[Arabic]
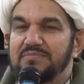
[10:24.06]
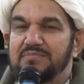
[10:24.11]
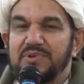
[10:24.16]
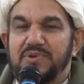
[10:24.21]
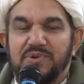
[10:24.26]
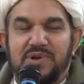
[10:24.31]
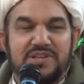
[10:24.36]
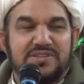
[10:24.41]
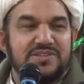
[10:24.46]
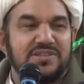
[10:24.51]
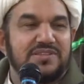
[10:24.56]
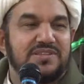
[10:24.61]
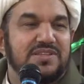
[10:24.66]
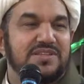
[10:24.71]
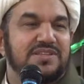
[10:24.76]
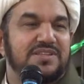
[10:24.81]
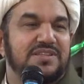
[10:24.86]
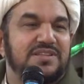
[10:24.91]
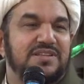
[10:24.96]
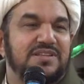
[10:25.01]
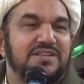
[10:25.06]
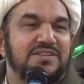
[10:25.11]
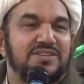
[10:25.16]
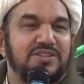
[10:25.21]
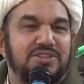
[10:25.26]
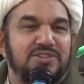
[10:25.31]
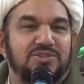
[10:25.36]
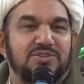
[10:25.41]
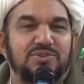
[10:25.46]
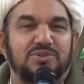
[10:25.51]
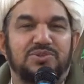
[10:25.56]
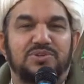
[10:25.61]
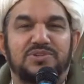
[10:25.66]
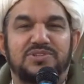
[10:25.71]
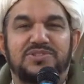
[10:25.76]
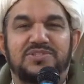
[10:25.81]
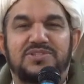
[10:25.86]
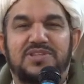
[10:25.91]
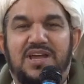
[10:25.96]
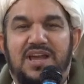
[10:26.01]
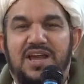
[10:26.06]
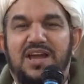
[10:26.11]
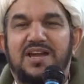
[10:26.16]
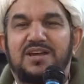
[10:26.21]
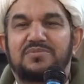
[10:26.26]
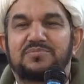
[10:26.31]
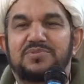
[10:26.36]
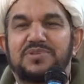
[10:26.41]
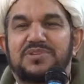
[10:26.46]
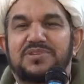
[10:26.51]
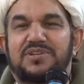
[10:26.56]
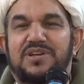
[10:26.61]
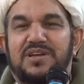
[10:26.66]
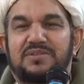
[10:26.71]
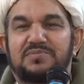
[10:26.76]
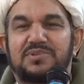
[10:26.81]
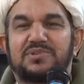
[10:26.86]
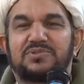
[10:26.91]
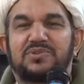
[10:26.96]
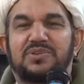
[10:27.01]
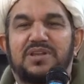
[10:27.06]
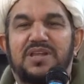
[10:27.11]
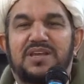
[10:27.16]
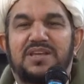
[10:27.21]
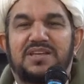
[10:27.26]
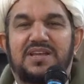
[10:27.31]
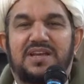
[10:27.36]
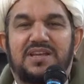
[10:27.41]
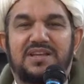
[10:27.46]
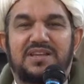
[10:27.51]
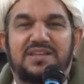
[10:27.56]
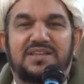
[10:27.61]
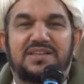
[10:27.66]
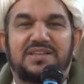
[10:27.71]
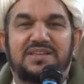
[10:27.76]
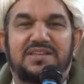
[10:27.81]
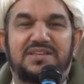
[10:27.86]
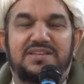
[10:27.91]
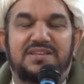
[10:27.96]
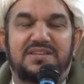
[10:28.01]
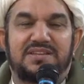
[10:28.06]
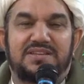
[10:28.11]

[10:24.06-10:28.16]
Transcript: بواسطة الدكتور السحابي رحمة الله عليه